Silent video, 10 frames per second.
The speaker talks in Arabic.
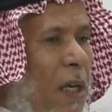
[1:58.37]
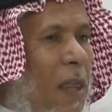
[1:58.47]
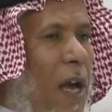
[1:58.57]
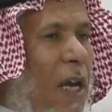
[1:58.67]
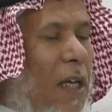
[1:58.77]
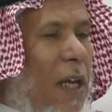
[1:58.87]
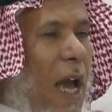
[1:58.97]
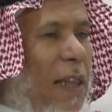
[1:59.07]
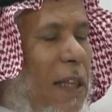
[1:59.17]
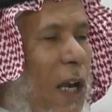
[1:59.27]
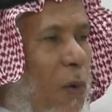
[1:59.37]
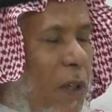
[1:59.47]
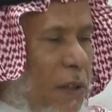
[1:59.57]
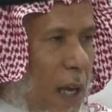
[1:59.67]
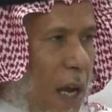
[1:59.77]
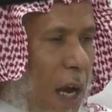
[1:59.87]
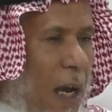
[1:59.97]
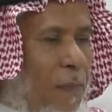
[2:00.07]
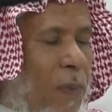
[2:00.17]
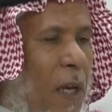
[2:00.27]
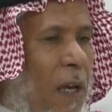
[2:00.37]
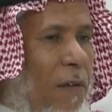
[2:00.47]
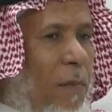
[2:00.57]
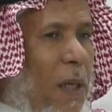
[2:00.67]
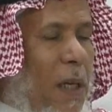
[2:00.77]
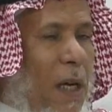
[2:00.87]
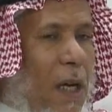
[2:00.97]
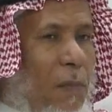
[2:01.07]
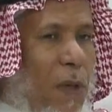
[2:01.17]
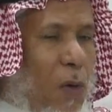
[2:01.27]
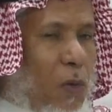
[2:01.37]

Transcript: كذلك حتى لو انتهى من من